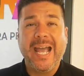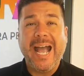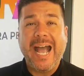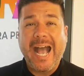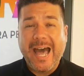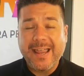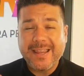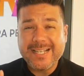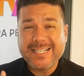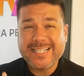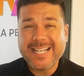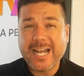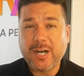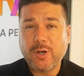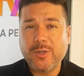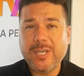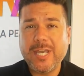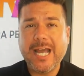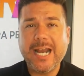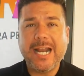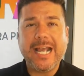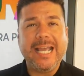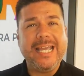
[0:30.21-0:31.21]
a
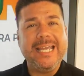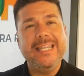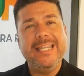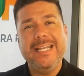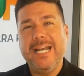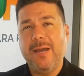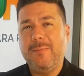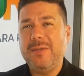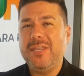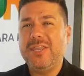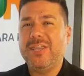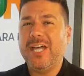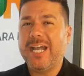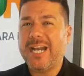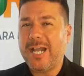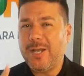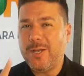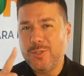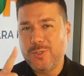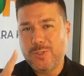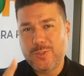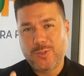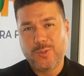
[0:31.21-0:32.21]
desarrollar y dinamizar
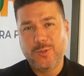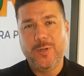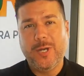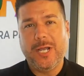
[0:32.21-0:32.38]
su